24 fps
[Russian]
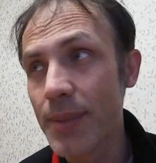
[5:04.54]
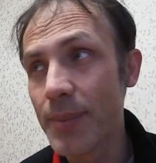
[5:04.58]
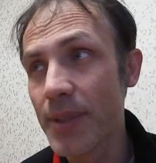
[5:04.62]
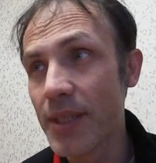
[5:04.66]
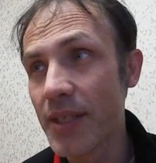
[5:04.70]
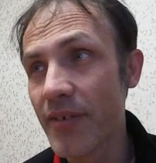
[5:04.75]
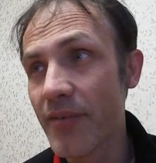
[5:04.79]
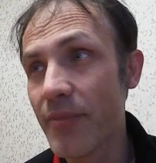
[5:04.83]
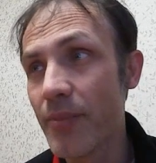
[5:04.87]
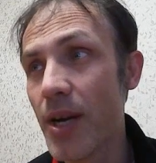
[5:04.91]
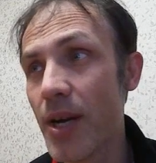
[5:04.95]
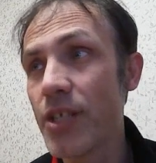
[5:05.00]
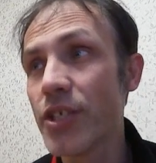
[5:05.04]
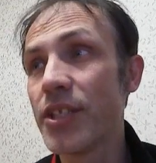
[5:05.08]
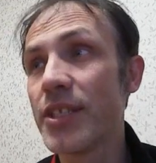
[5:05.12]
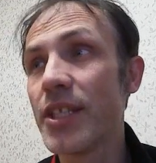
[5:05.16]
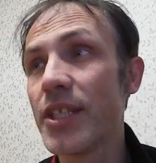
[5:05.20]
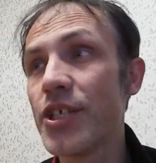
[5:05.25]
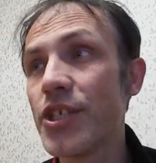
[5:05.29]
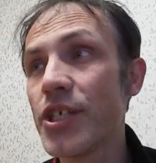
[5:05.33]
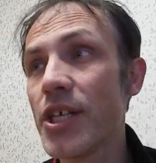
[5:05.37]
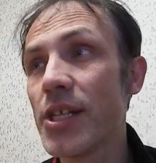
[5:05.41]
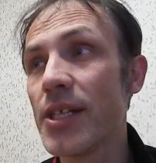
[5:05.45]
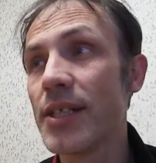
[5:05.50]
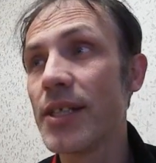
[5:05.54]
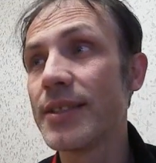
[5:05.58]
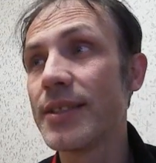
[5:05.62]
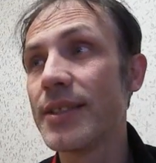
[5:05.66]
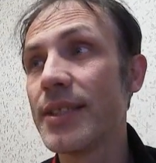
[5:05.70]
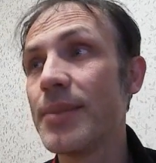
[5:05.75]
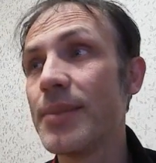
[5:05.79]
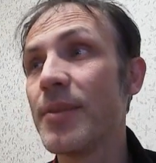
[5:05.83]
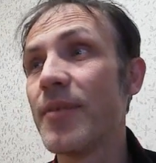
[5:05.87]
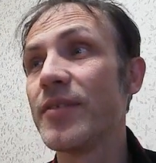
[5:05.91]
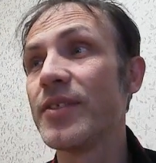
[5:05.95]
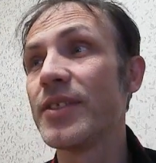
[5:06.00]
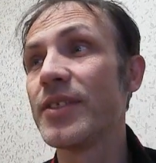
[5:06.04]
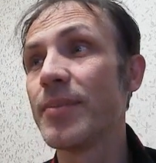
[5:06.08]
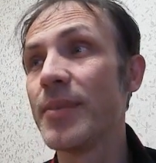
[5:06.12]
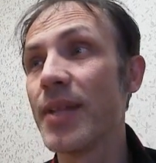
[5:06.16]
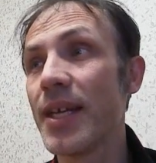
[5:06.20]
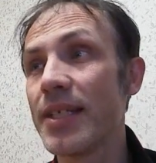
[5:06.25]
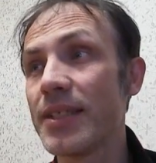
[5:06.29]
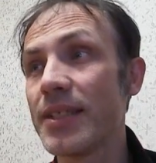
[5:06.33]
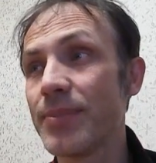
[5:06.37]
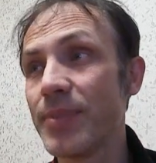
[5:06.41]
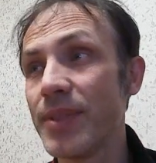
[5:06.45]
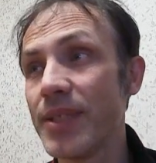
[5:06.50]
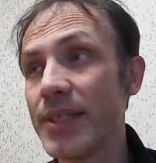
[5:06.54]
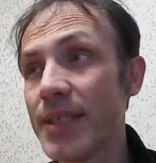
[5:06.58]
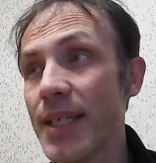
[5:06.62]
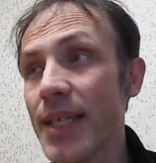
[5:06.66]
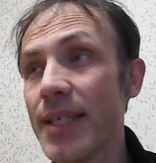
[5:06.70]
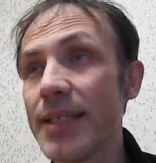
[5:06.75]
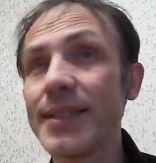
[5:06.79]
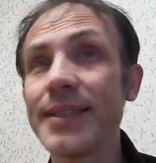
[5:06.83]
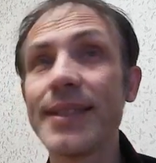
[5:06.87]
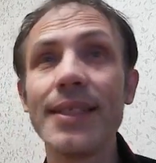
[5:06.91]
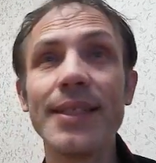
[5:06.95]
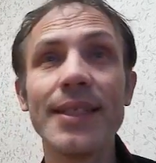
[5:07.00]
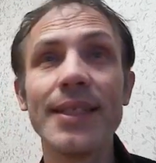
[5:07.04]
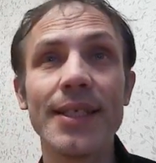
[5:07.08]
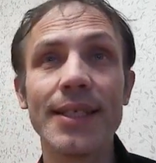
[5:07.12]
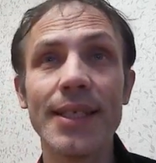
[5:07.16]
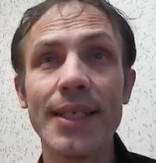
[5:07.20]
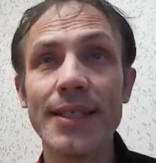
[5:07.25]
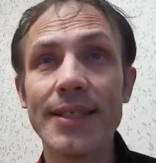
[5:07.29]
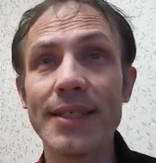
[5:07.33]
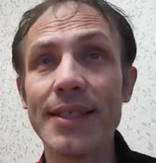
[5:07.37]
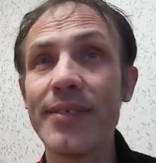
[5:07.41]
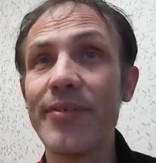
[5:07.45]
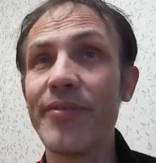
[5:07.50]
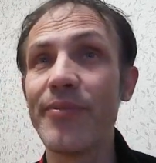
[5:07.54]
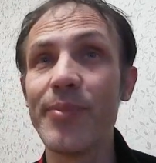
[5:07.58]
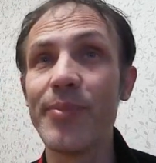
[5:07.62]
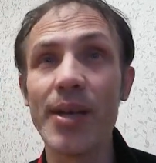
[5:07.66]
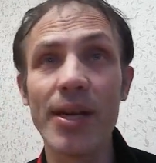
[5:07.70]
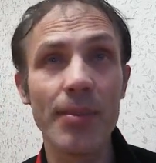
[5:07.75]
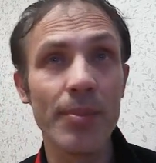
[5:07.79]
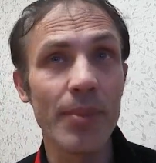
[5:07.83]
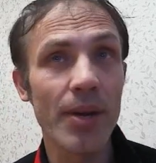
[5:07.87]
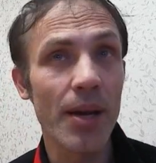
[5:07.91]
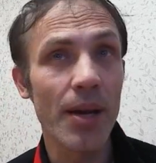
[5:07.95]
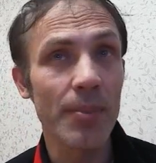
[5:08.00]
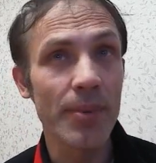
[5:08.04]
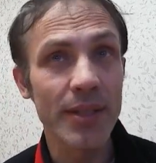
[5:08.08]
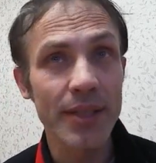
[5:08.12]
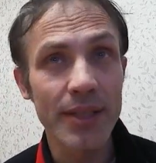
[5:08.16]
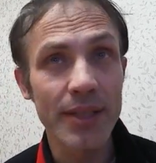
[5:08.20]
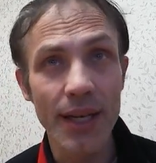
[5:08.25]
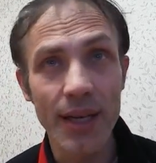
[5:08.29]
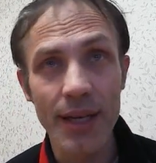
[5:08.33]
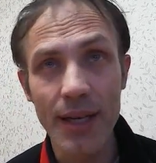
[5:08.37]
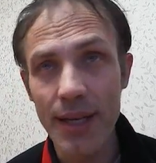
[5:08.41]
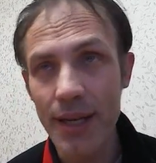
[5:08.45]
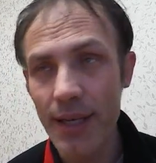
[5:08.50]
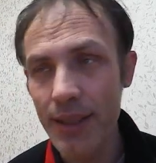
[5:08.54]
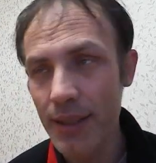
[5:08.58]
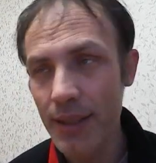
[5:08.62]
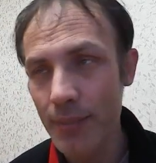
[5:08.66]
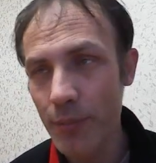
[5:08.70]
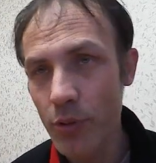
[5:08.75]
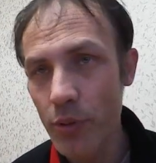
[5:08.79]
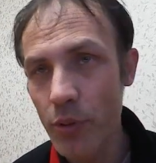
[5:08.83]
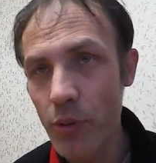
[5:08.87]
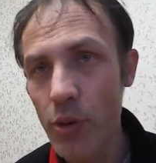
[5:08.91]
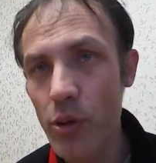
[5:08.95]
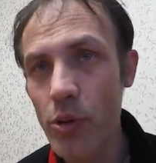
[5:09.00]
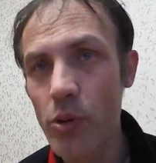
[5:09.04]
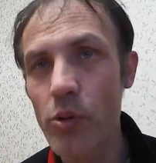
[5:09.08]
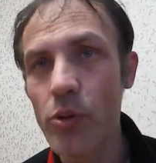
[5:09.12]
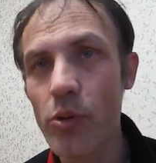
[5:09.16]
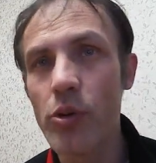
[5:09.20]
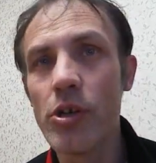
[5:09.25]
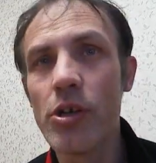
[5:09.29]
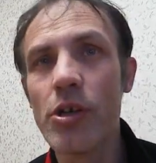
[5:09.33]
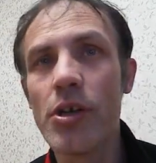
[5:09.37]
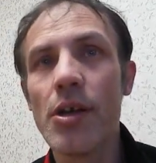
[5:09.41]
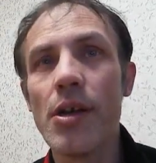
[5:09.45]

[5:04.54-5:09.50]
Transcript: этого матча. Начало стрима в 17.50. Ссылка на стрим в первом комментарии к этому ролику.